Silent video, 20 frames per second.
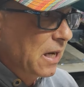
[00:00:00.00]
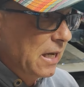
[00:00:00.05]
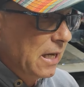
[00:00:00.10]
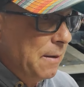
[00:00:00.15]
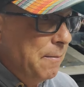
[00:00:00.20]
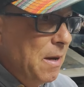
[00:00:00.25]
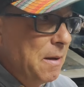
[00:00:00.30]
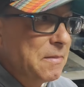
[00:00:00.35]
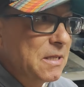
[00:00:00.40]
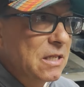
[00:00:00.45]

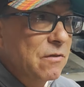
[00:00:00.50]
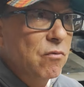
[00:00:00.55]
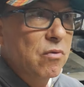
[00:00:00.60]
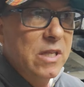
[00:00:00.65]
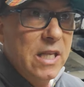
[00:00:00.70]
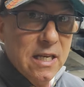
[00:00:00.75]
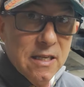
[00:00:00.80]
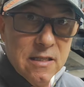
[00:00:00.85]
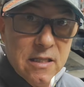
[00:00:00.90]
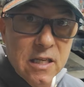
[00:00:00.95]
et même si vous
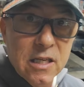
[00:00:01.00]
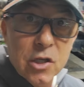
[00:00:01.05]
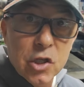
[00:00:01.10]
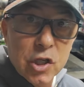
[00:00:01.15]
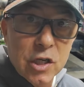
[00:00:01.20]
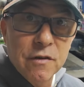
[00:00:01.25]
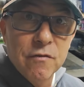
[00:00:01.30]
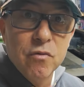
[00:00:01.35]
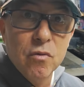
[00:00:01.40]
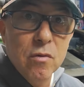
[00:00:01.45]
testez
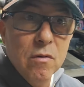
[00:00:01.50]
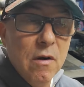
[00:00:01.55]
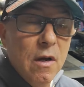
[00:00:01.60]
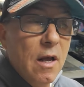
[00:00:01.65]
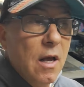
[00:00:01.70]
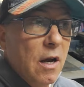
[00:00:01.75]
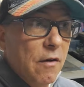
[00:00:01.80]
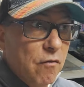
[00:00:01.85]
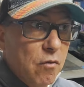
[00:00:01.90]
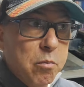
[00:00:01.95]
chez vous,
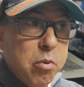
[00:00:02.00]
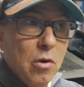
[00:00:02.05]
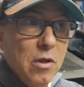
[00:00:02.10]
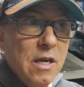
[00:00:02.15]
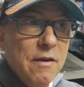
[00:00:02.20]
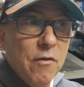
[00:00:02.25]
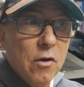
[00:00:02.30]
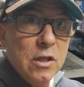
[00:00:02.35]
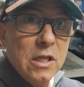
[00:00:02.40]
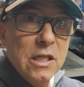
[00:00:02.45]
vous
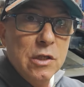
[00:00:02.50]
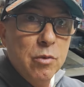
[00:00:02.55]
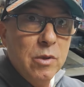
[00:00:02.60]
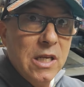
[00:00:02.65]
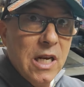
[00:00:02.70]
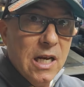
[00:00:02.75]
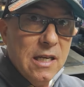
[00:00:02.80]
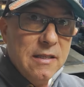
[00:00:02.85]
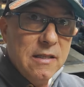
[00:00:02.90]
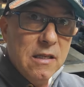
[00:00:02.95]
prenez votre
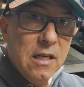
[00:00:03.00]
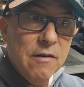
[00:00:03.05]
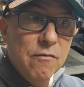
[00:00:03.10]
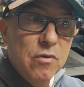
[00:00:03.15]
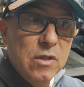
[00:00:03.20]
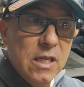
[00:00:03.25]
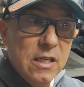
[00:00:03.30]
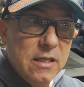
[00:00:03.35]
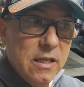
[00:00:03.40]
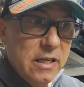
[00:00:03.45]
essuie-glace et
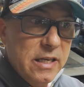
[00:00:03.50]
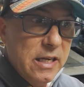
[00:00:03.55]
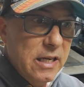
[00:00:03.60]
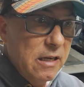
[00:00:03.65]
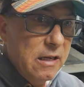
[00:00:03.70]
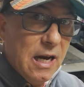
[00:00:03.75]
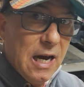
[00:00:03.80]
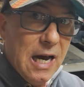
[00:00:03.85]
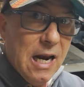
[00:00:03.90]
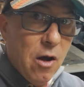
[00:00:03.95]
vous
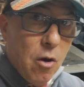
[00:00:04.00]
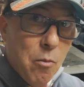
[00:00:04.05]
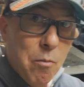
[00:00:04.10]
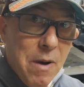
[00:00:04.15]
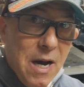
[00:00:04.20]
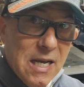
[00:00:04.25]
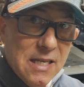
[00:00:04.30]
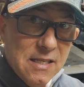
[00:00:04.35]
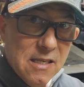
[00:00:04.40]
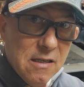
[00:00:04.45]
essayez à
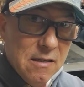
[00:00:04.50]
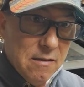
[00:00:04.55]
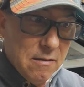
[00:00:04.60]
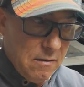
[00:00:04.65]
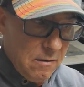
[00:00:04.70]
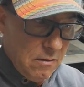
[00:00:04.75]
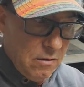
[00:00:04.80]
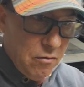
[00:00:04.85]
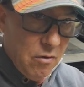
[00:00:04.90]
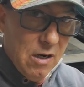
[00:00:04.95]
l'embase,
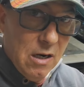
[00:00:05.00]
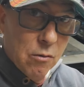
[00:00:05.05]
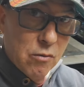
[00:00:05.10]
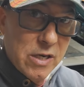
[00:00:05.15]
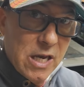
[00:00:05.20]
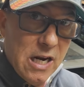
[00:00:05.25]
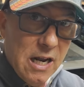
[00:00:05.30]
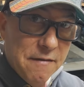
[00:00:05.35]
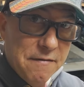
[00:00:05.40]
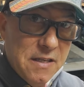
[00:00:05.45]
tu vois là où
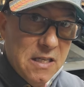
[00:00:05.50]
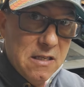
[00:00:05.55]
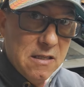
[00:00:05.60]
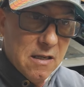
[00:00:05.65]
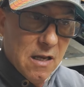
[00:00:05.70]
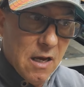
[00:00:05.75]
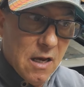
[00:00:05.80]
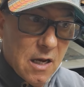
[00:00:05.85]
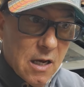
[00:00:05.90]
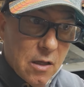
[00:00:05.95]
il y a la
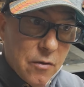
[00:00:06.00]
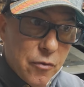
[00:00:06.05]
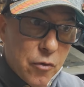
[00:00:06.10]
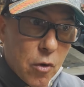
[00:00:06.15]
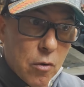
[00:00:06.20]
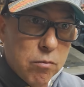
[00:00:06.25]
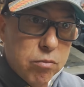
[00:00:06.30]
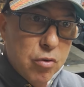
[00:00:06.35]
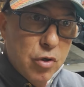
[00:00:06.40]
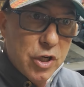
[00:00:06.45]
vis,
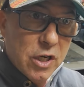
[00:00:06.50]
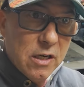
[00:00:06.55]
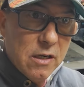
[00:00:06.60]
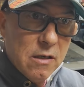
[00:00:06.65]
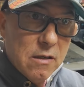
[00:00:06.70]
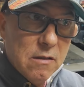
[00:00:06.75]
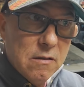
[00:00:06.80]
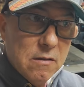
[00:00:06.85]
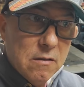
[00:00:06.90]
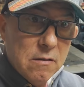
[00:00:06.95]
de le
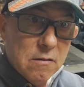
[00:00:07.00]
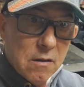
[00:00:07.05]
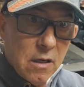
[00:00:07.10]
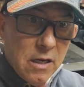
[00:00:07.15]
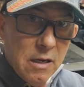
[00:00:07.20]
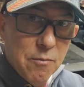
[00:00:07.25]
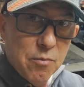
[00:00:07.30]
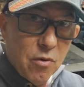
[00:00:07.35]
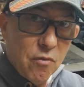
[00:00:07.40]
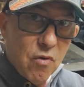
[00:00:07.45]
bouger.
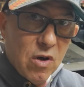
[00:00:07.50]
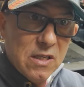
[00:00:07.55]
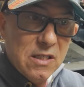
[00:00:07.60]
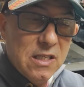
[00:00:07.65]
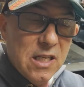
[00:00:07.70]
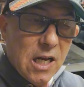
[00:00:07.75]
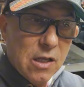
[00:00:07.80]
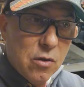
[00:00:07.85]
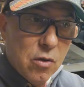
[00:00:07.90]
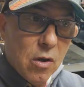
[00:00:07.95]
voyez, pour voir
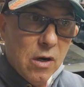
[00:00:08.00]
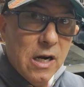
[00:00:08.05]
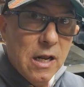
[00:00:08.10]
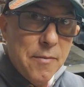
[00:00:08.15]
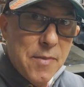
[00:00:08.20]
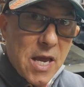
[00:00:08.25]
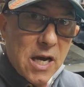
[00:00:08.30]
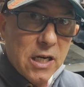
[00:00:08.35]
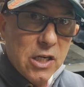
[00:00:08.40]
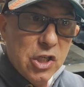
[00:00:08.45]
si la tôle elle
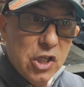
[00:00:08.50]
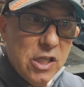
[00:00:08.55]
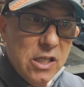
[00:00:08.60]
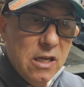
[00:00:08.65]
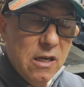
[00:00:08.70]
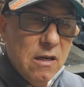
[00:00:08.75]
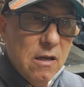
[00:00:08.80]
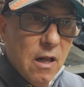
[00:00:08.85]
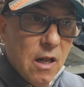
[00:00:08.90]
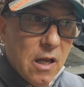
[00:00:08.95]
est bien
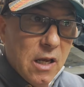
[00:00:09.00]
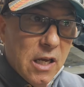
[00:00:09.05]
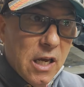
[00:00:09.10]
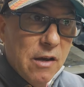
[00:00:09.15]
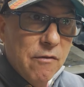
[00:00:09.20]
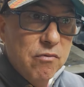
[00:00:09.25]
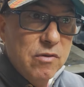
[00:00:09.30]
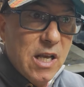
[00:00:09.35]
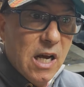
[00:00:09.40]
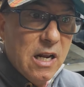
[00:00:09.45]
rigide
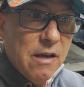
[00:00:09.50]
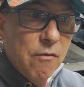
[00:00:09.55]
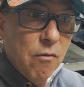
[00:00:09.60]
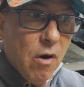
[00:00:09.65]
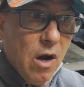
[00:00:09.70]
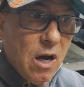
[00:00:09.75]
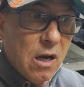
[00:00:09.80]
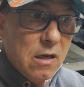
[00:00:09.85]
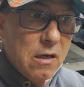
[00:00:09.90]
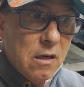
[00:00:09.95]
et vous allez
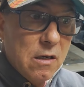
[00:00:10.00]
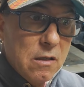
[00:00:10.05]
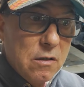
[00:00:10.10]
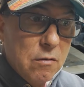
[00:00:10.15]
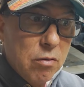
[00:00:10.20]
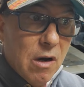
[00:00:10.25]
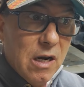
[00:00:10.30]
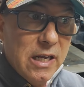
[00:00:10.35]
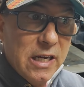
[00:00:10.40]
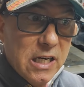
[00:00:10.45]
voir que
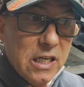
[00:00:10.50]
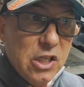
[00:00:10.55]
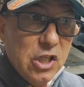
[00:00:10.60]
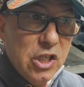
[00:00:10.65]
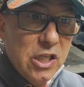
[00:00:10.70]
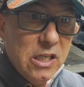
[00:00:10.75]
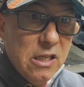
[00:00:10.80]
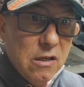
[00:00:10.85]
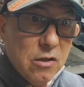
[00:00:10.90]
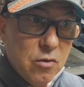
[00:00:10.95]
soit elle est
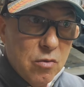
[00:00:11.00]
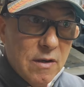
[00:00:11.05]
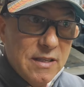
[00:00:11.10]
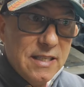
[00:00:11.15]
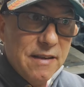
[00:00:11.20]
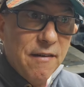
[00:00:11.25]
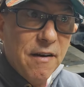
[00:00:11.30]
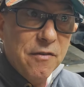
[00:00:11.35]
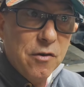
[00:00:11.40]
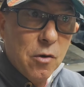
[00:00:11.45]
rigide, soit
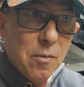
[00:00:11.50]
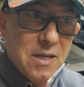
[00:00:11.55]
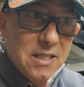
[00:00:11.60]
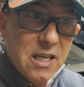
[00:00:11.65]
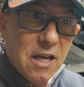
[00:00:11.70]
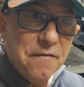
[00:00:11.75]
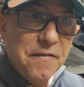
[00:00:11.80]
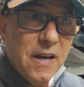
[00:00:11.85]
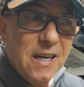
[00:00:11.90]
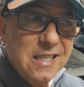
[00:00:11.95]
ça va
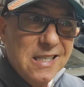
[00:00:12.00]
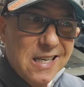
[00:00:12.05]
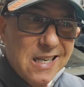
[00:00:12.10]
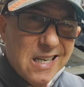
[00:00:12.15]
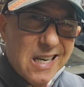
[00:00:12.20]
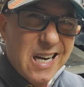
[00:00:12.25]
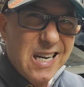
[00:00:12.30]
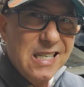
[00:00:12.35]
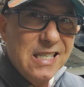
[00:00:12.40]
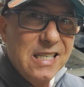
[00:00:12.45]
commencer à faire
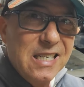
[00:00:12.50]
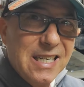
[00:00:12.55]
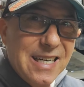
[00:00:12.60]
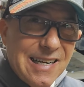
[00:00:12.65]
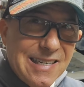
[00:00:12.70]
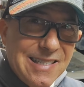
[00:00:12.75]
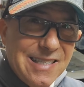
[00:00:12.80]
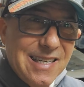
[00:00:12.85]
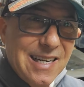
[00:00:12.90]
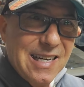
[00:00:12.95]
crac,
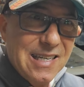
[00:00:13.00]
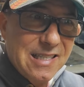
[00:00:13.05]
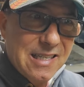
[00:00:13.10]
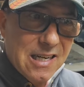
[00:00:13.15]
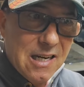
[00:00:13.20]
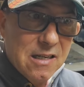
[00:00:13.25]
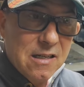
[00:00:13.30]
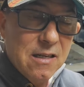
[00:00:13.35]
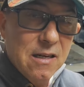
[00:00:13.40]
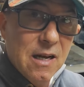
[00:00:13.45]
crac, crac,
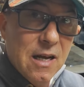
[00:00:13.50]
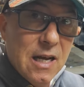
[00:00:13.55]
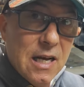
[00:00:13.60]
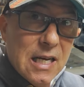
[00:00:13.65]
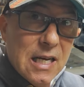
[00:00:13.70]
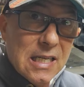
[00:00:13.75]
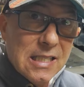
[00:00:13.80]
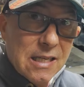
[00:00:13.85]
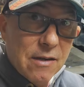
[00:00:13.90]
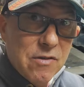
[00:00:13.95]
crac.
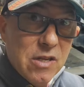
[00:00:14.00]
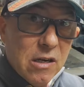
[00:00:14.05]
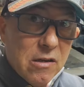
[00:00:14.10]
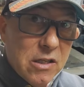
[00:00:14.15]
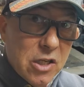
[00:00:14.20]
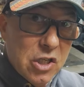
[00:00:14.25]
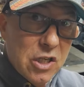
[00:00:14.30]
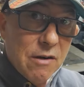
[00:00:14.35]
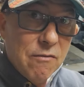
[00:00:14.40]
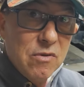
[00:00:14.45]
Ça veut dire
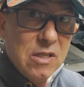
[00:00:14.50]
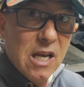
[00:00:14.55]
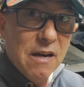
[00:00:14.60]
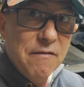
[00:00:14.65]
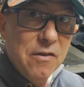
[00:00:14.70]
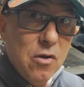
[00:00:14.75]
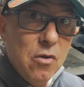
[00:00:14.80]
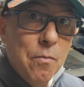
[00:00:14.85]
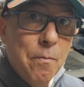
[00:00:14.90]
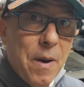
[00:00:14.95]
que déjà vous
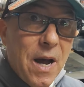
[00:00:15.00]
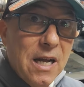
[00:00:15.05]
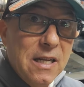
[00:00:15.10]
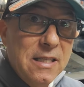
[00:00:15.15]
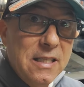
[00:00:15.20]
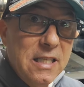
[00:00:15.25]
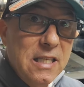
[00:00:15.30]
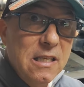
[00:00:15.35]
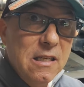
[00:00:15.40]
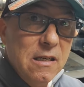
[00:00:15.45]
avez une
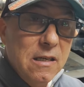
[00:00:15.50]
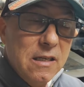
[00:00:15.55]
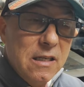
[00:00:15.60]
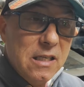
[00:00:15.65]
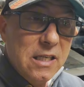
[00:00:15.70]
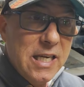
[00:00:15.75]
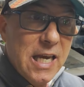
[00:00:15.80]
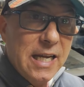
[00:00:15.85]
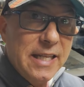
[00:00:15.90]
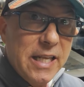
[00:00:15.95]
partie
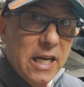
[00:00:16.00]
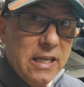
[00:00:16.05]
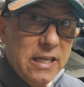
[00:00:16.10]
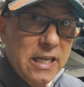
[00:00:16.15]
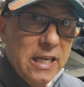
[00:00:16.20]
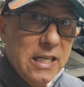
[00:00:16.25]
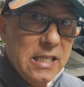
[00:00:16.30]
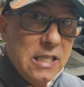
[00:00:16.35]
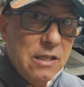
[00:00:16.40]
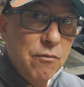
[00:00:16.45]
qui est
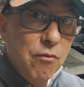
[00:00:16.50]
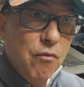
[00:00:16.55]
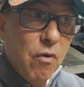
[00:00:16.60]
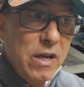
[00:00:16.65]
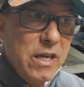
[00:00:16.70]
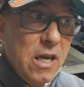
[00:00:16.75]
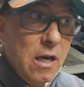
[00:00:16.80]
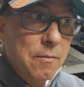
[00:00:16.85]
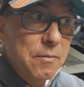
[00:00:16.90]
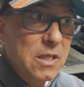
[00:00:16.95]
attaquée. Et si vous
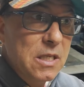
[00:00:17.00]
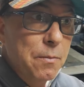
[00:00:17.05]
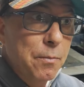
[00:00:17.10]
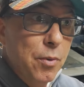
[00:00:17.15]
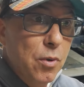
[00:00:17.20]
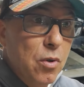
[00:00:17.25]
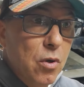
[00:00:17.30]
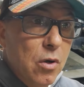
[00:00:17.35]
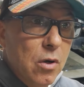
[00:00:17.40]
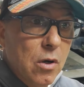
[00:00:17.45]
voyez un petit
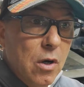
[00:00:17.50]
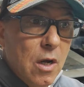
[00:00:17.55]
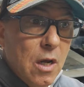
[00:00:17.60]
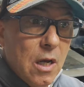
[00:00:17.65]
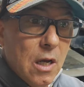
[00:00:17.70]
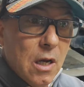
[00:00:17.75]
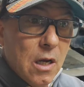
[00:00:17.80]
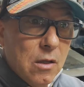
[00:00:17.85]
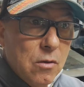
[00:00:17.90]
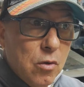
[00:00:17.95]
peu de,
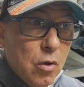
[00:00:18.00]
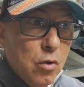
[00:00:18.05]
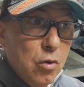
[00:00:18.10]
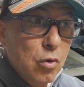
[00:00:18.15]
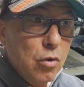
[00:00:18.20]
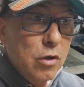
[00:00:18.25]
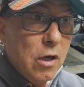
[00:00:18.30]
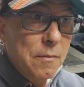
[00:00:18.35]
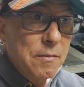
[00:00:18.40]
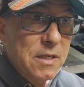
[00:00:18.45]
de
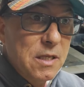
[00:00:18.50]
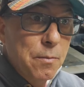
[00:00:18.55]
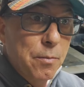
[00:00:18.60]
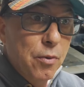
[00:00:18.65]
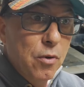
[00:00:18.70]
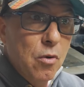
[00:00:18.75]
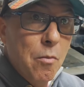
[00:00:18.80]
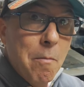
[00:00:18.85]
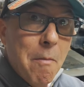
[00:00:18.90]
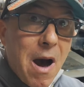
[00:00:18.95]
trucs un petit
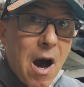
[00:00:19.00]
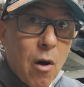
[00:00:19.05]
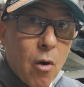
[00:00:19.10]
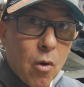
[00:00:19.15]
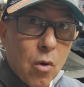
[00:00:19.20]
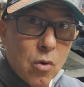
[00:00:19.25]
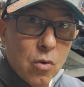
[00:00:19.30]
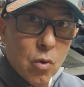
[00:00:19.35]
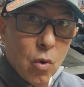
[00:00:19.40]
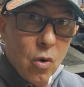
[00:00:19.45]
peu
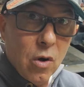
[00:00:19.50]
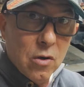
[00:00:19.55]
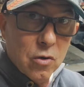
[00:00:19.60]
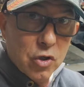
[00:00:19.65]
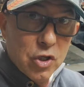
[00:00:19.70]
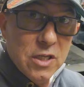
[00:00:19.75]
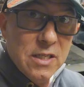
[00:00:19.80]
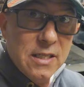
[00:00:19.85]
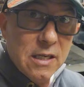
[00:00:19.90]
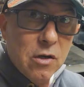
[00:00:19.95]
marron,
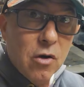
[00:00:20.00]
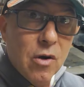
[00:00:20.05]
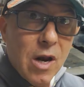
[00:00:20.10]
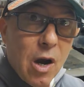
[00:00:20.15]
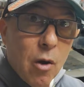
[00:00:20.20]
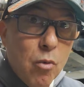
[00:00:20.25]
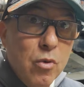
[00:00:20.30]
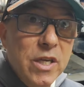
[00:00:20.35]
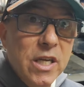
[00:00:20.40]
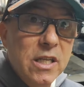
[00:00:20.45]
orangé, c'est que
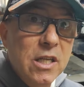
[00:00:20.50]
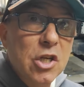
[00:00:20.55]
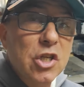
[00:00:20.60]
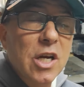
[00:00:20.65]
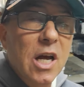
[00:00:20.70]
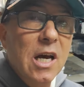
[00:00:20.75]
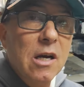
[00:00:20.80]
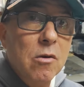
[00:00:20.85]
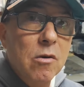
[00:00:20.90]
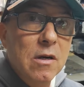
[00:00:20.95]
la rouille est
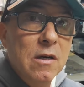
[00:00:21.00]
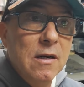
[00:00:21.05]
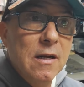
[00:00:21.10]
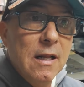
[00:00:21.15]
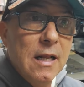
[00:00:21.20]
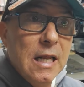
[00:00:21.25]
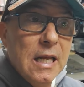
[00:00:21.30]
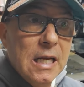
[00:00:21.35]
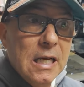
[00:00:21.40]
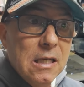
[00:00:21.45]
déjà là. quoi.
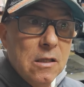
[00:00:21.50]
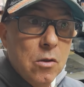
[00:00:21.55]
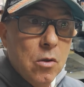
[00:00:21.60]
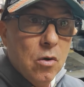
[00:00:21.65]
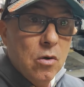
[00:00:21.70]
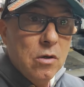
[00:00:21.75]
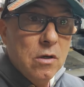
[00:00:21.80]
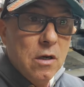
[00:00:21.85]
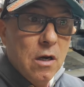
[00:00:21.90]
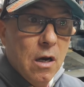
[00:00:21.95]

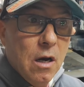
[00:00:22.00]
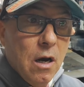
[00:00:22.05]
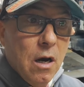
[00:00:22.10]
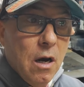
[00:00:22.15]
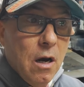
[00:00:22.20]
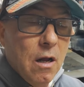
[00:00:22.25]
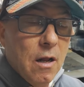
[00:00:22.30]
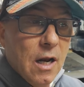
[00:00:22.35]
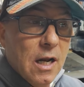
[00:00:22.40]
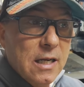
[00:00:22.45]
Donc
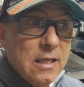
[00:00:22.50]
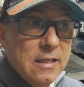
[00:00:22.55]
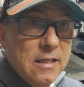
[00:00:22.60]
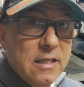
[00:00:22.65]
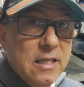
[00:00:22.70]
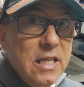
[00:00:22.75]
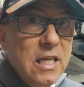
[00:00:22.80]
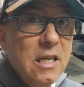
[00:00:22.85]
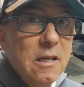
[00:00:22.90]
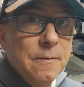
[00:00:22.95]
euh,
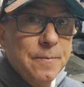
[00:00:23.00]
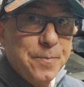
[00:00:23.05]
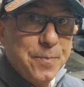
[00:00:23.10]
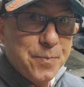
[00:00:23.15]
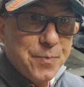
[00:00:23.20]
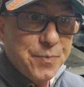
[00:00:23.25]
si